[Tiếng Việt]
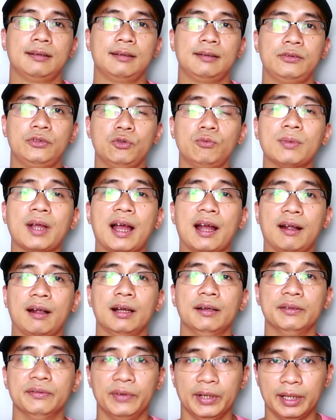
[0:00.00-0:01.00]
chúng ta
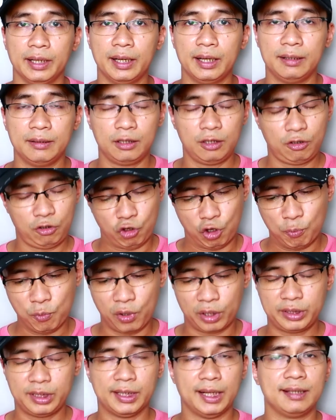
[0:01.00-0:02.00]
cần phải nên có một
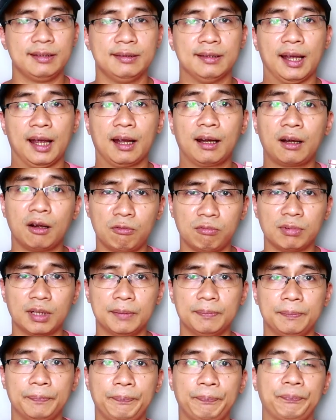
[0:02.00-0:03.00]
sự đánh giá công
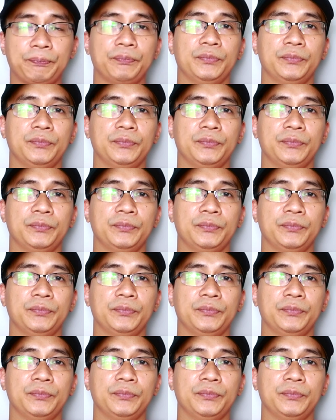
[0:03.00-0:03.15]
tâm